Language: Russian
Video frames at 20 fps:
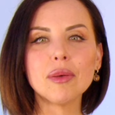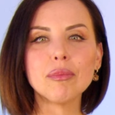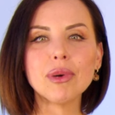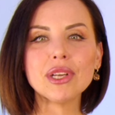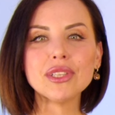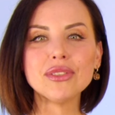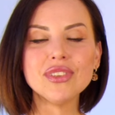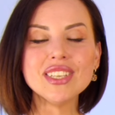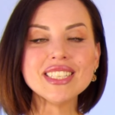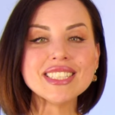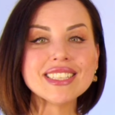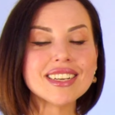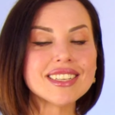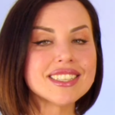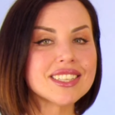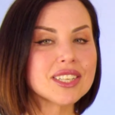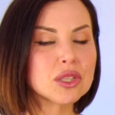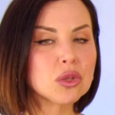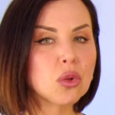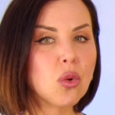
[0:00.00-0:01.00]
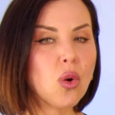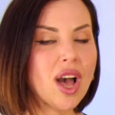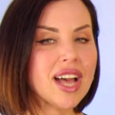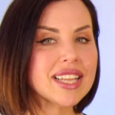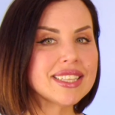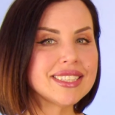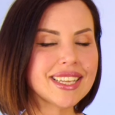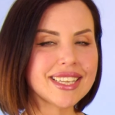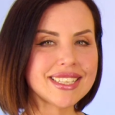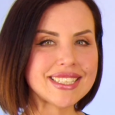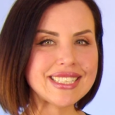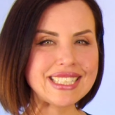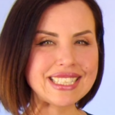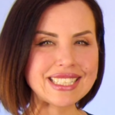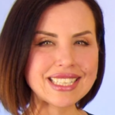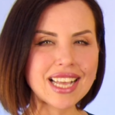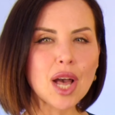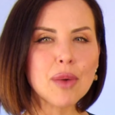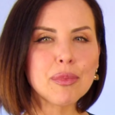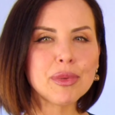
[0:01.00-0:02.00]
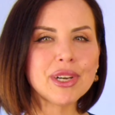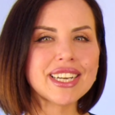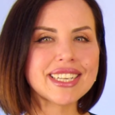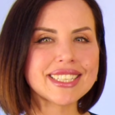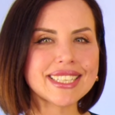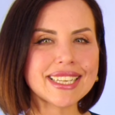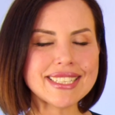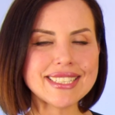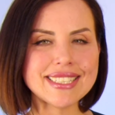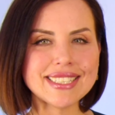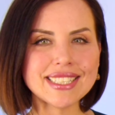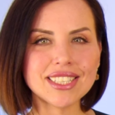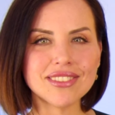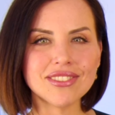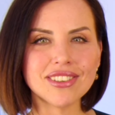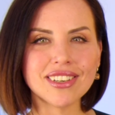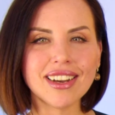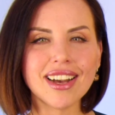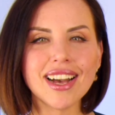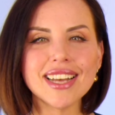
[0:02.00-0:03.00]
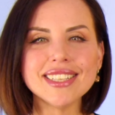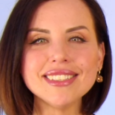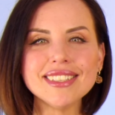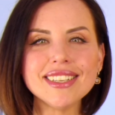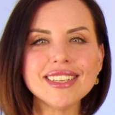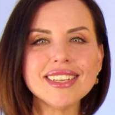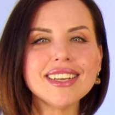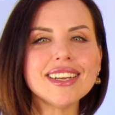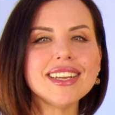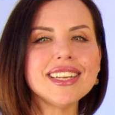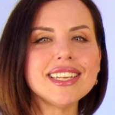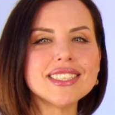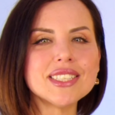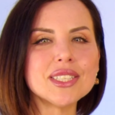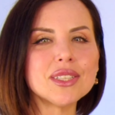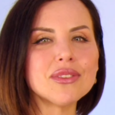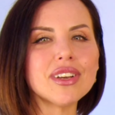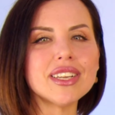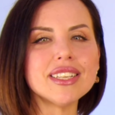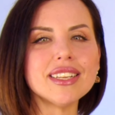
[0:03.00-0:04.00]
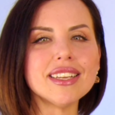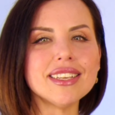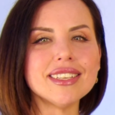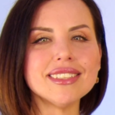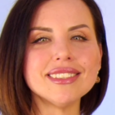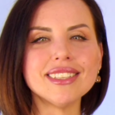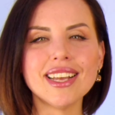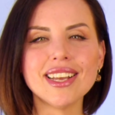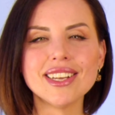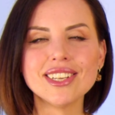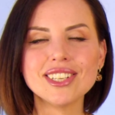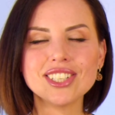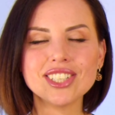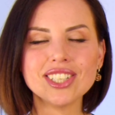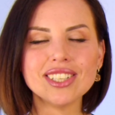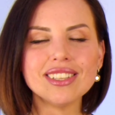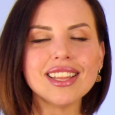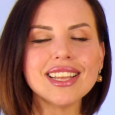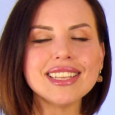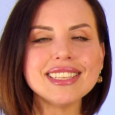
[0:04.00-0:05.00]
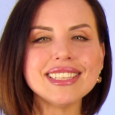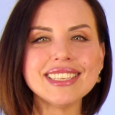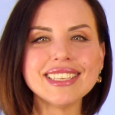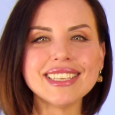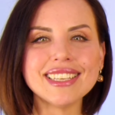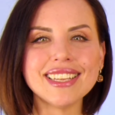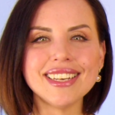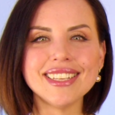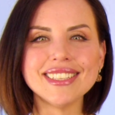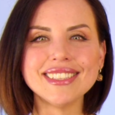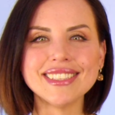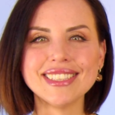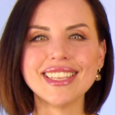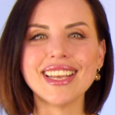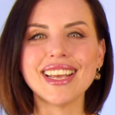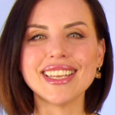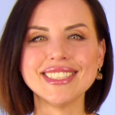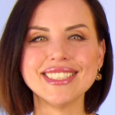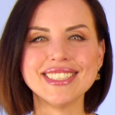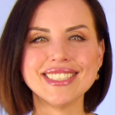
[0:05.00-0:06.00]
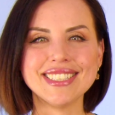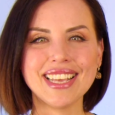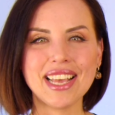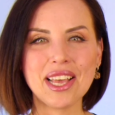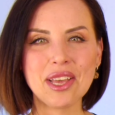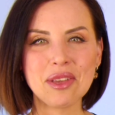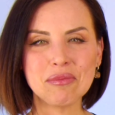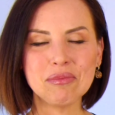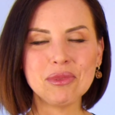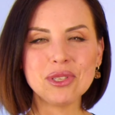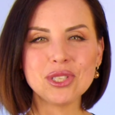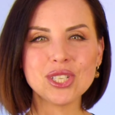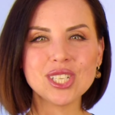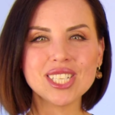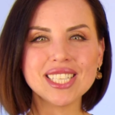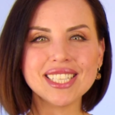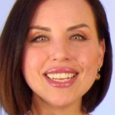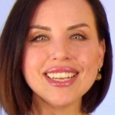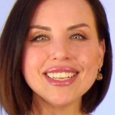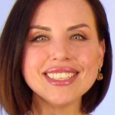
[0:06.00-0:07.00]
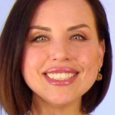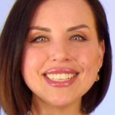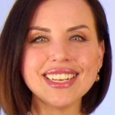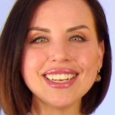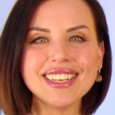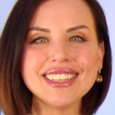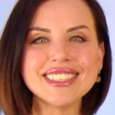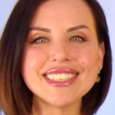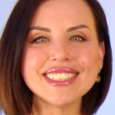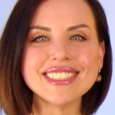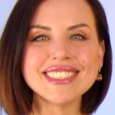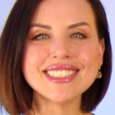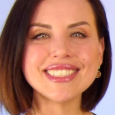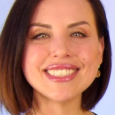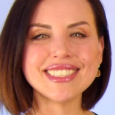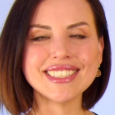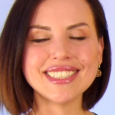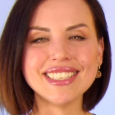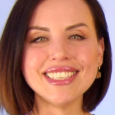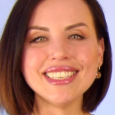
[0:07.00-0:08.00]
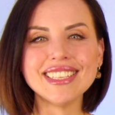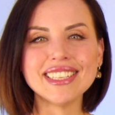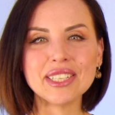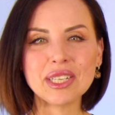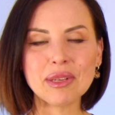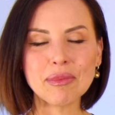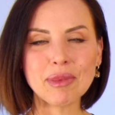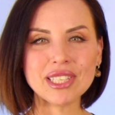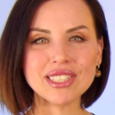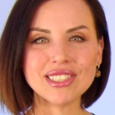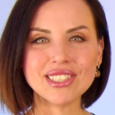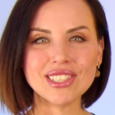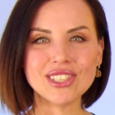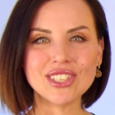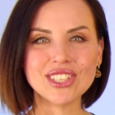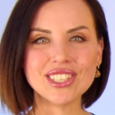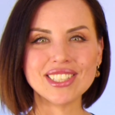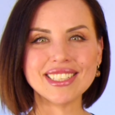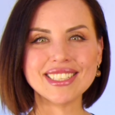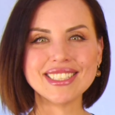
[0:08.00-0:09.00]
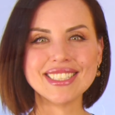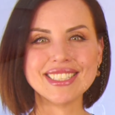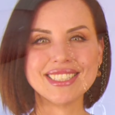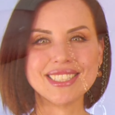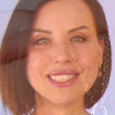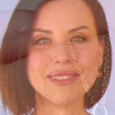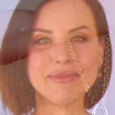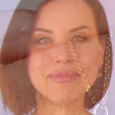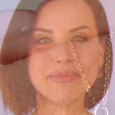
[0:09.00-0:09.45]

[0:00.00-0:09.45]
Подвеска крыло – одна из самых красивых. Она олицетворяет желание летать, мечтательность и романтичность.